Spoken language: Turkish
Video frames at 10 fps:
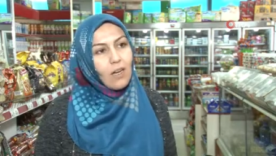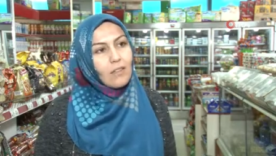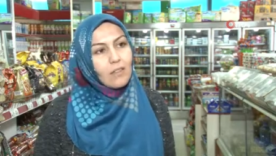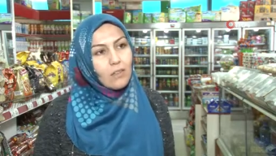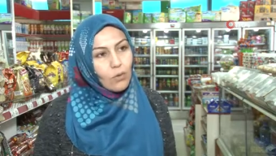
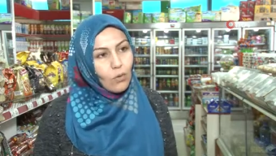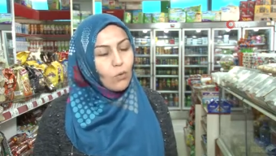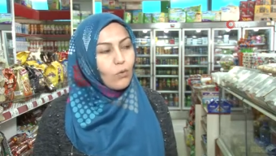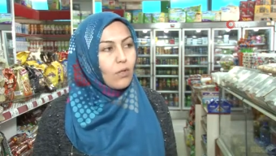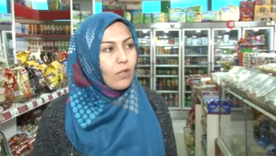anladık
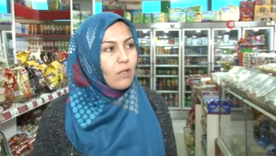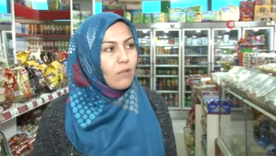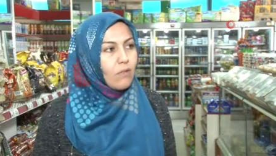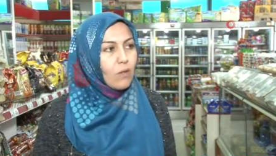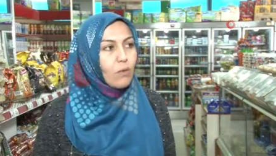
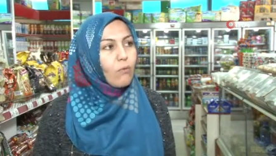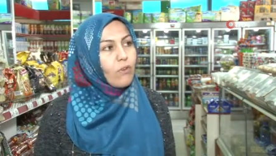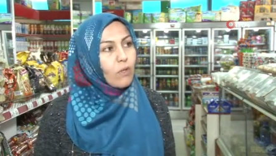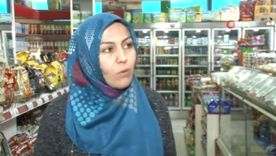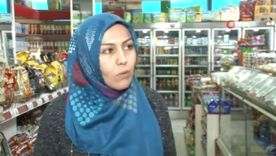görüntüleri ve gün
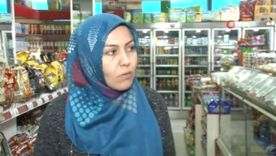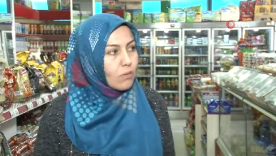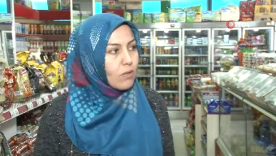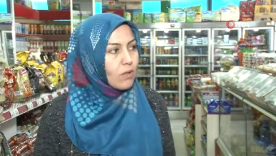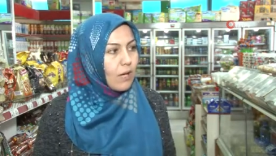ve gün
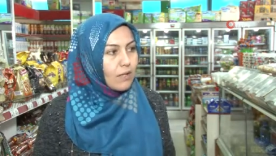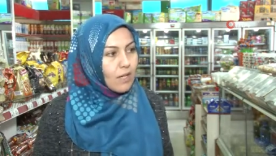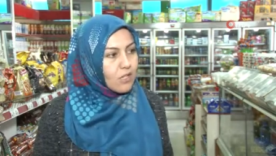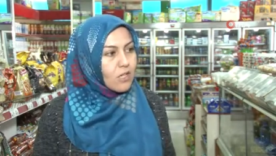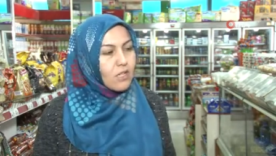yani
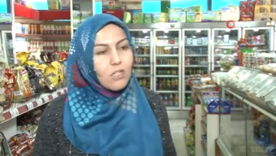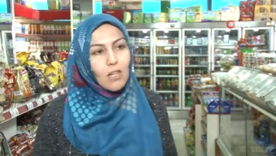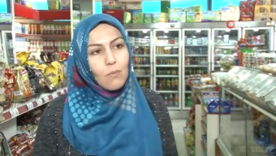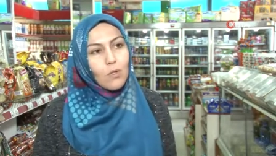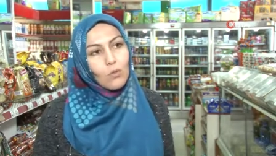gece
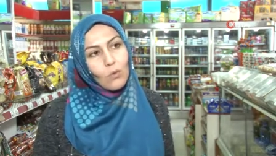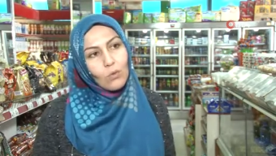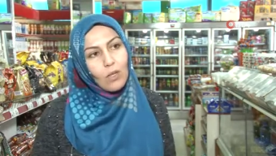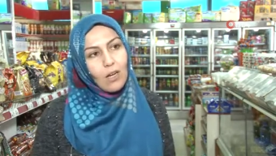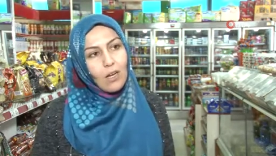incelemek
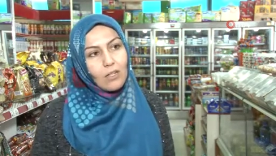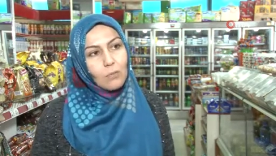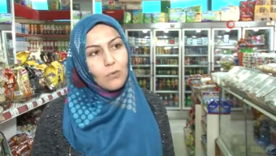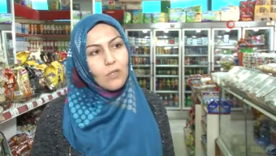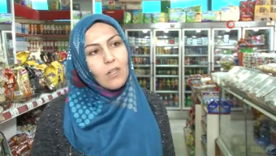zorunda kaldık
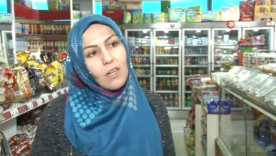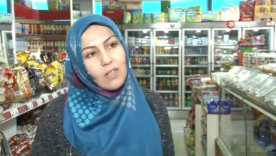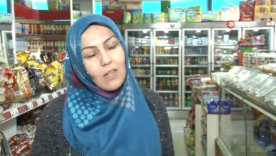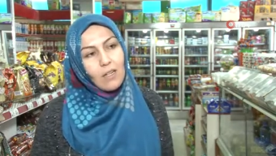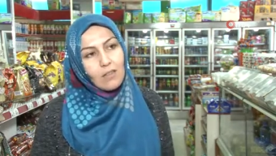bunları
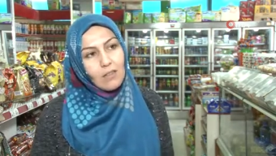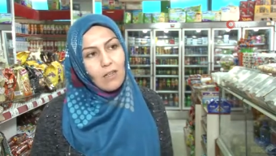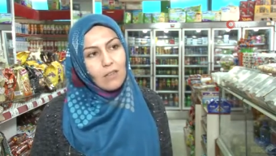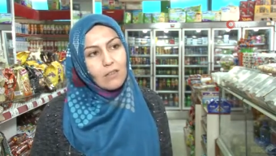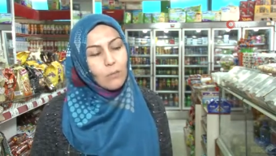kayıt altına
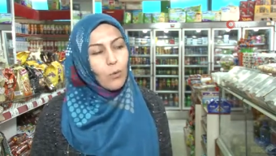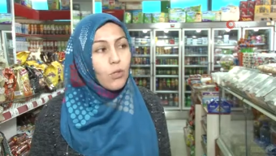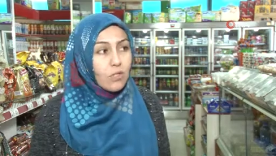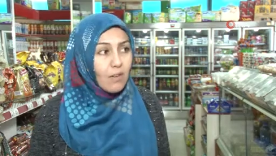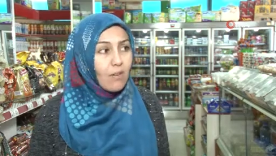aldık.
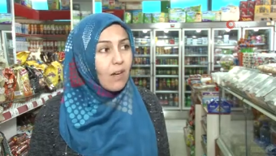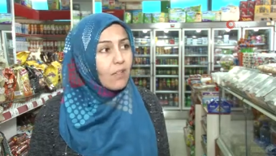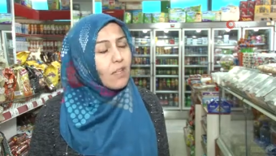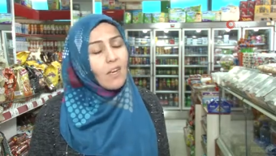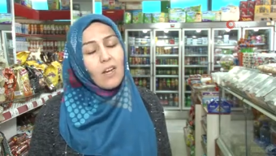Polise
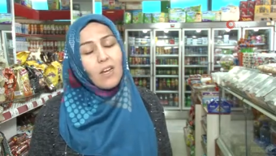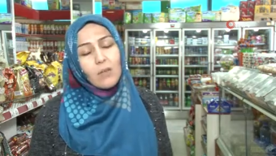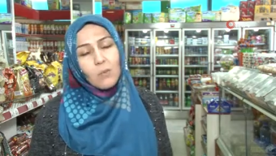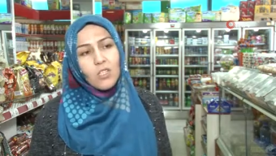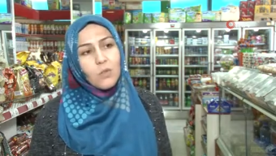verdik
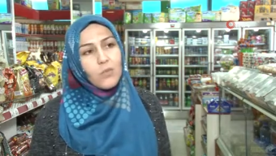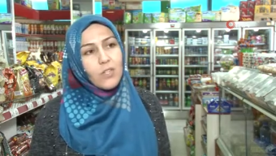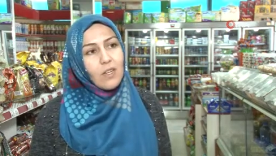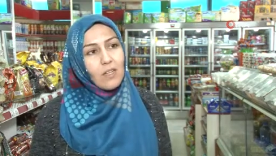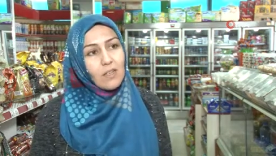herhangi bir hiçbir
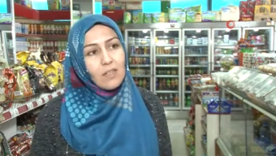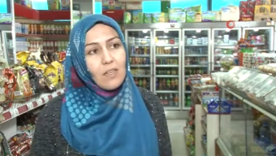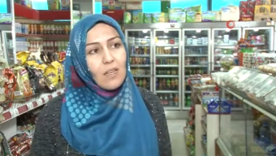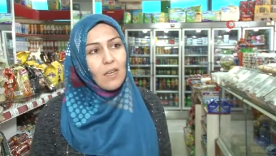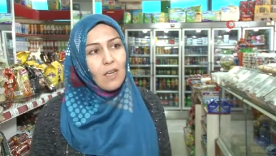şekilde
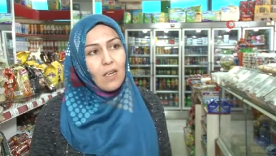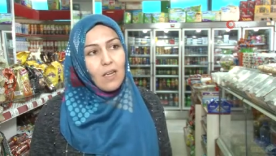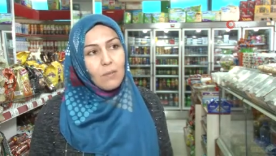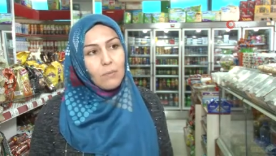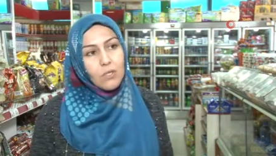de
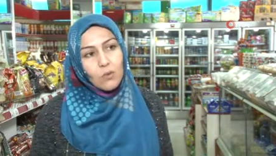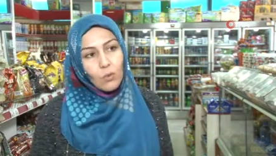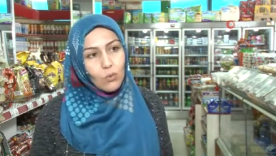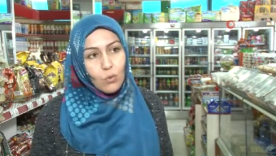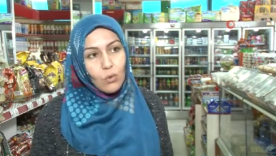bir
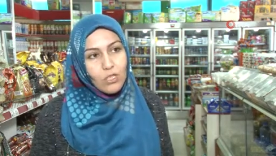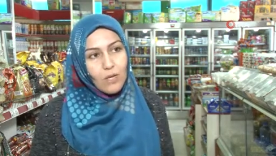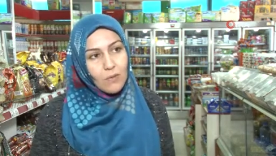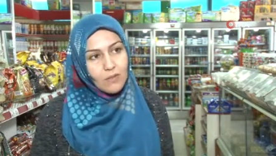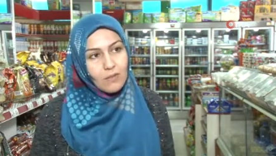sonucu
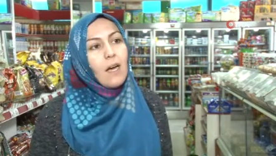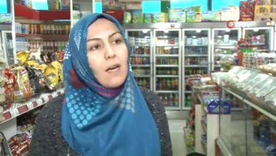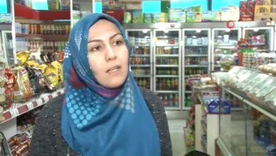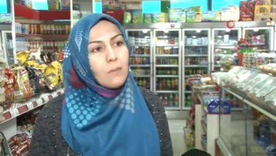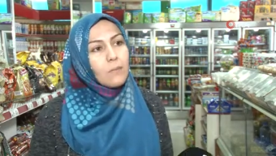ulaşamadık.
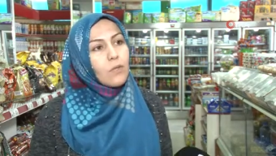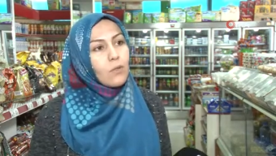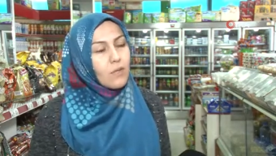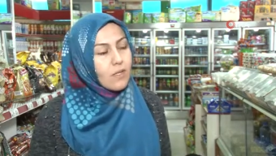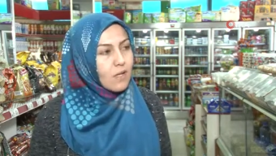Aynen bir
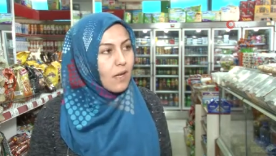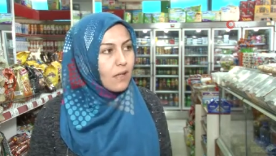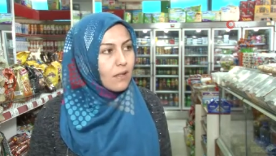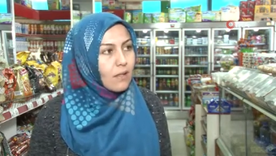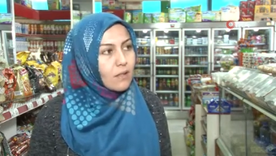gün
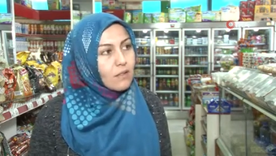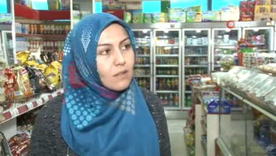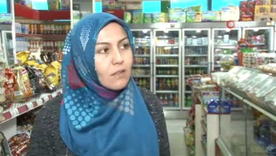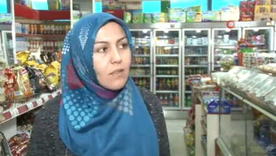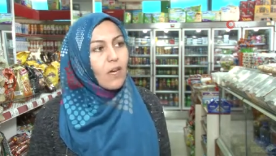nezarete
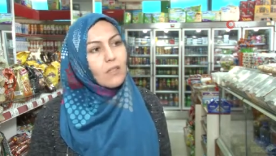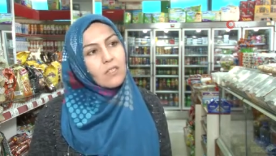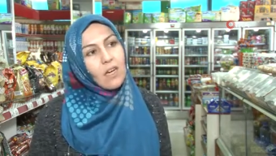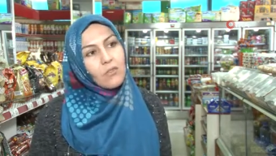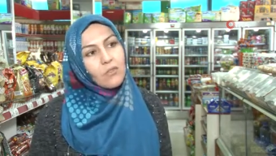alındı daha
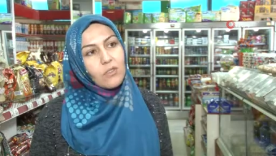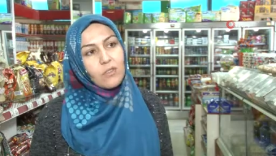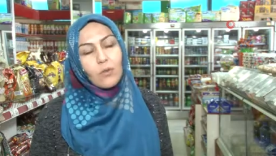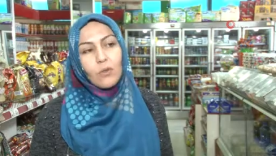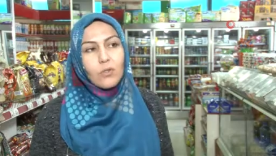
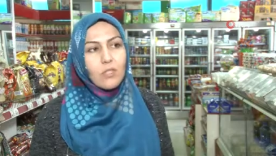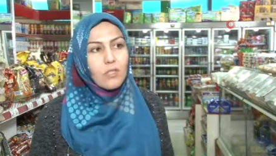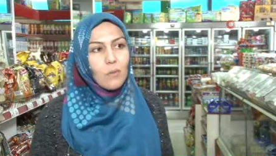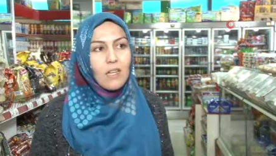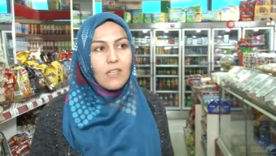savcılıkta
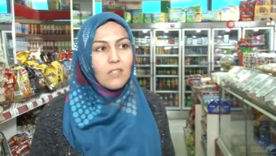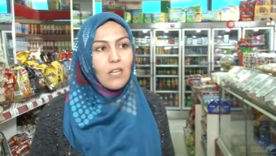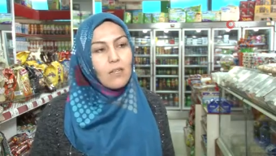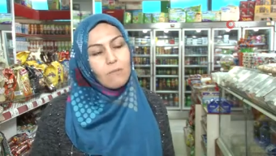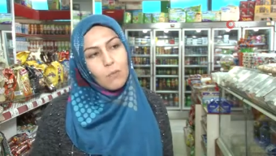dosyası bile
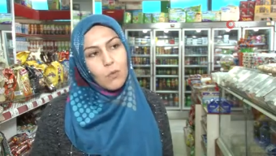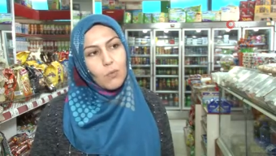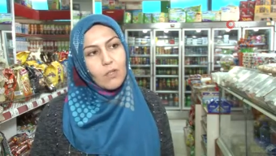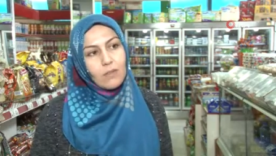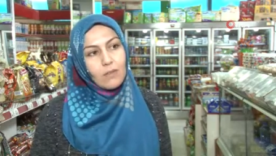incelenmemiş
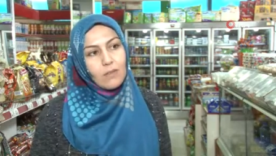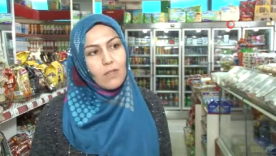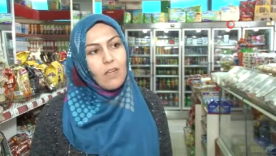bu kadının.